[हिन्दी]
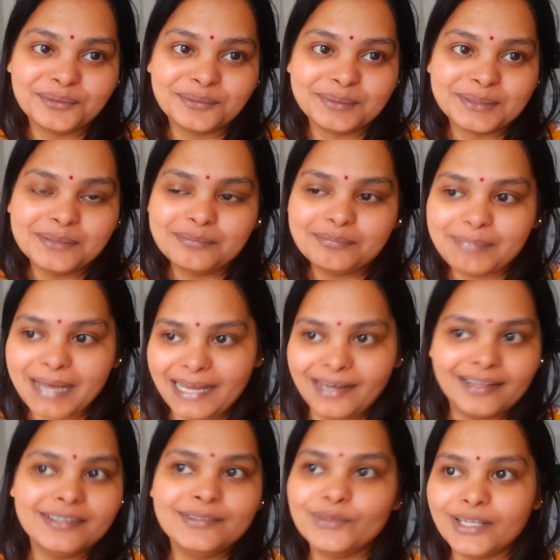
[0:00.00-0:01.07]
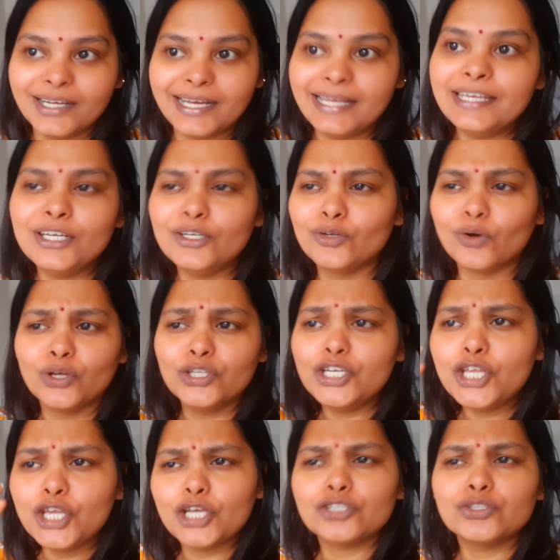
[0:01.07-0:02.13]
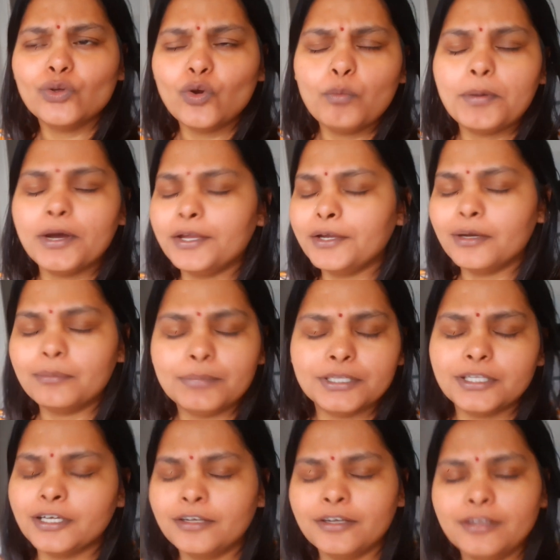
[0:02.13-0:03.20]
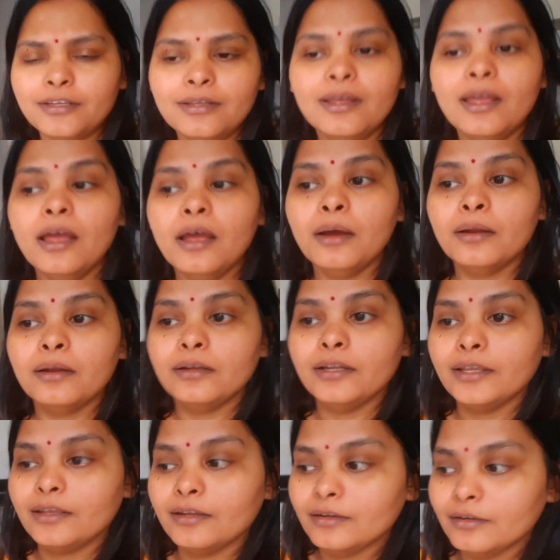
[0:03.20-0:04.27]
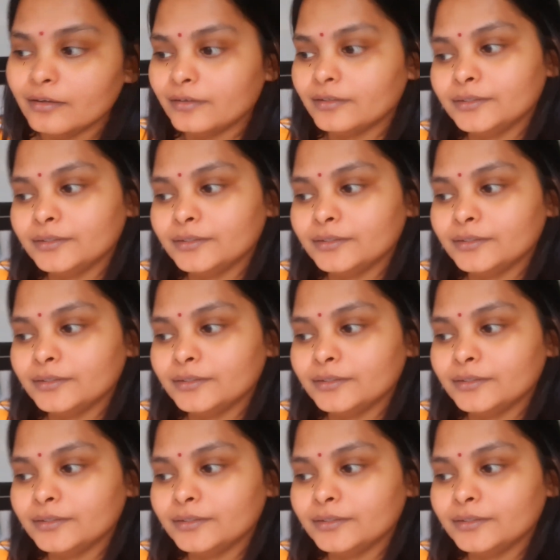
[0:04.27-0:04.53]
मतलब पहला दिन तो लगा है कि नौ दिन कैसे हो पाएगा पता नहीं लेकिन